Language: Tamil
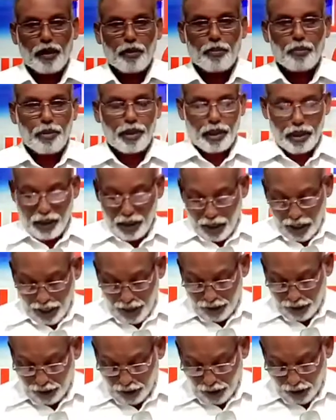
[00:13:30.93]
ஐம்பது
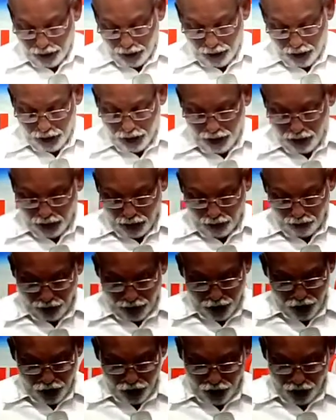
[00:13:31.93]
ஐந்திலே நாம்
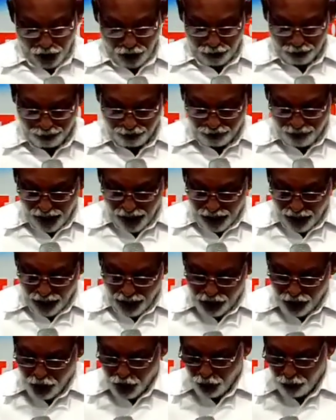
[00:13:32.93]
வாசிக்கிறோம்
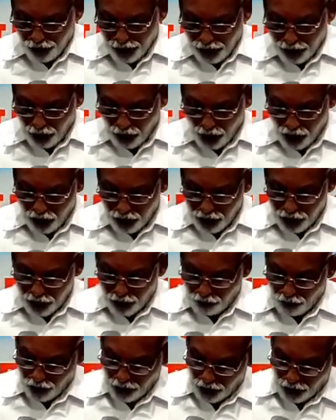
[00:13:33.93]
இயேசுவின்
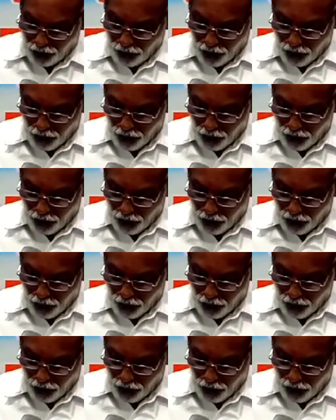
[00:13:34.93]
ஆயிரம் வருட